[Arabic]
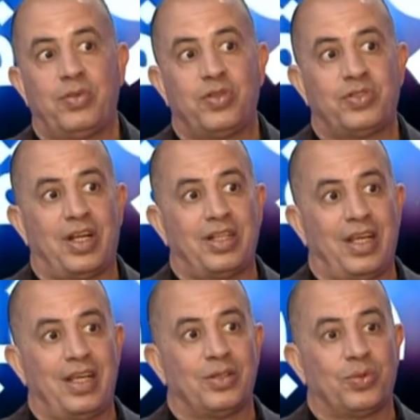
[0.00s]

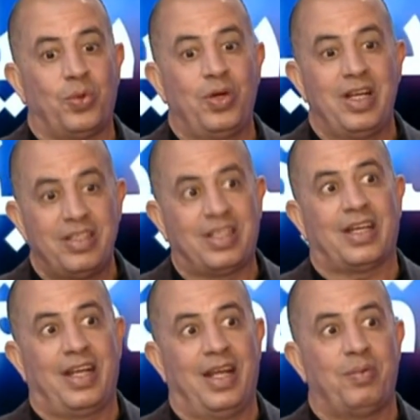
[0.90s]
سنتين تقول
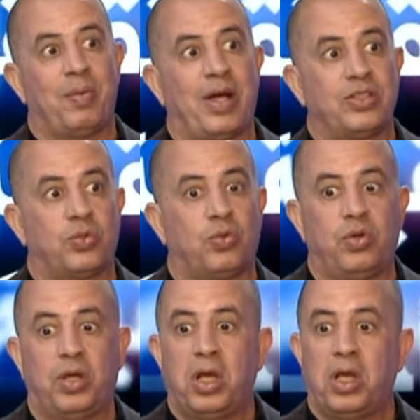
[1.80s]
الاستقلال ما بقاش
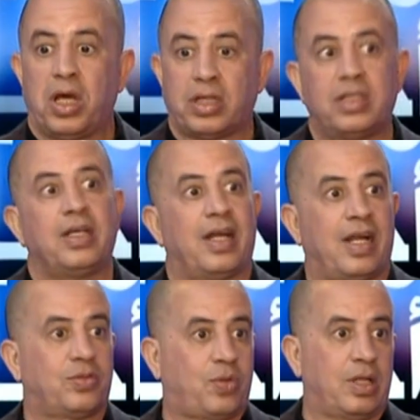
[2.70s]
تقول
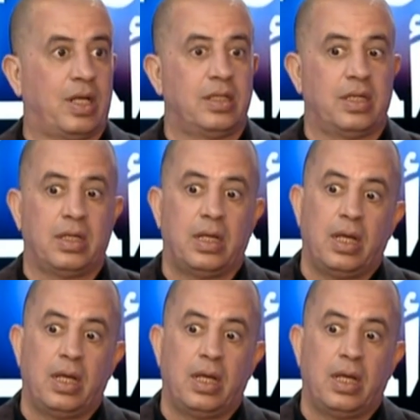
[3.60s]
اختيارات وكذا اذا